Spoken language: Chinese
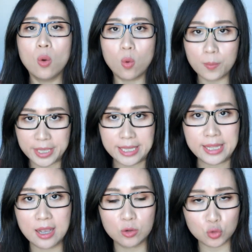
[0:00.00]
我们一
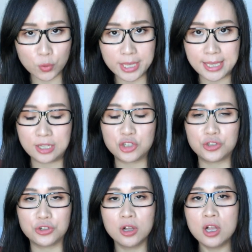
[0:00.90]
定要注意饮
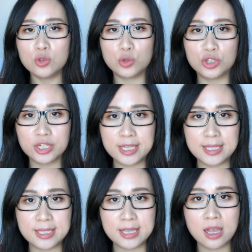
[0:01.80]
食，去吃一
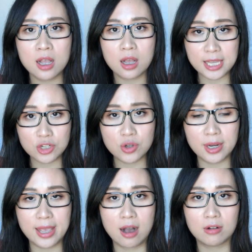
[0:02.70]
些低热
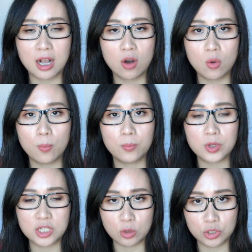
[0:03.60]
量，然后
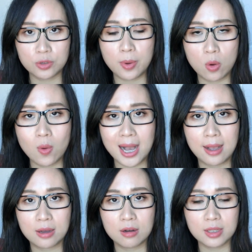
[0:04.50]
少吃膨
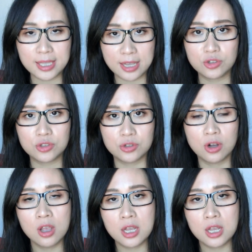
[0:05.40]
化和甜食，